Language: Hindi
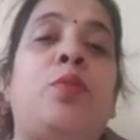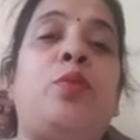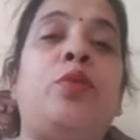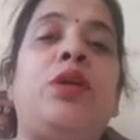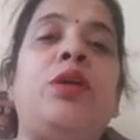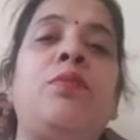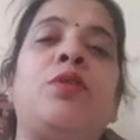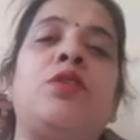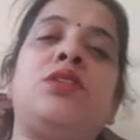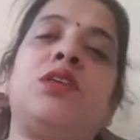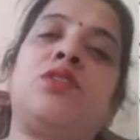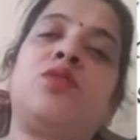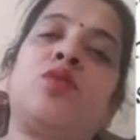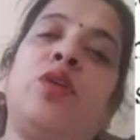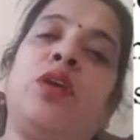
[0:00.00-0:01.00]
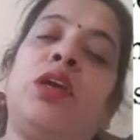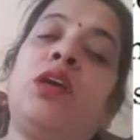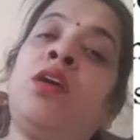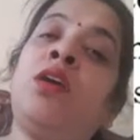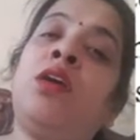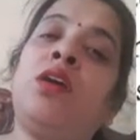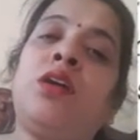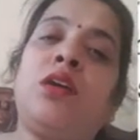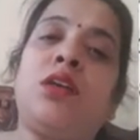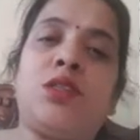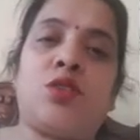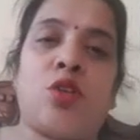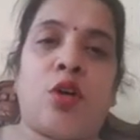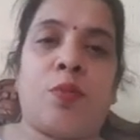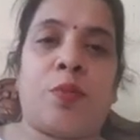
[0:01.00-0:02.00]
बूटिंग प्रोसेस को ही
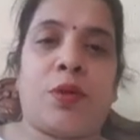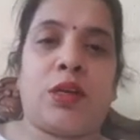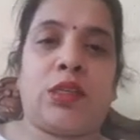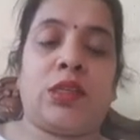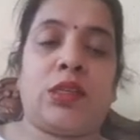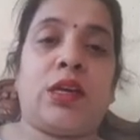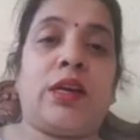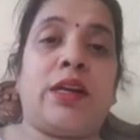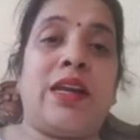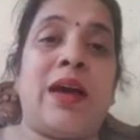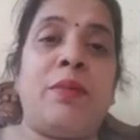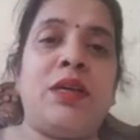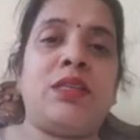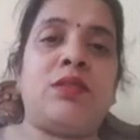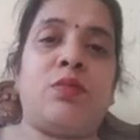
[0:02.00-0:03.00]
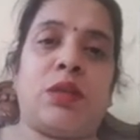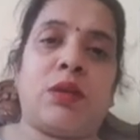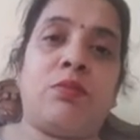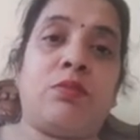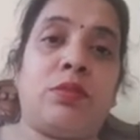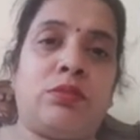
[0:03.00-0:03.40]
स्टॉप कर देता है डैमेज मतलब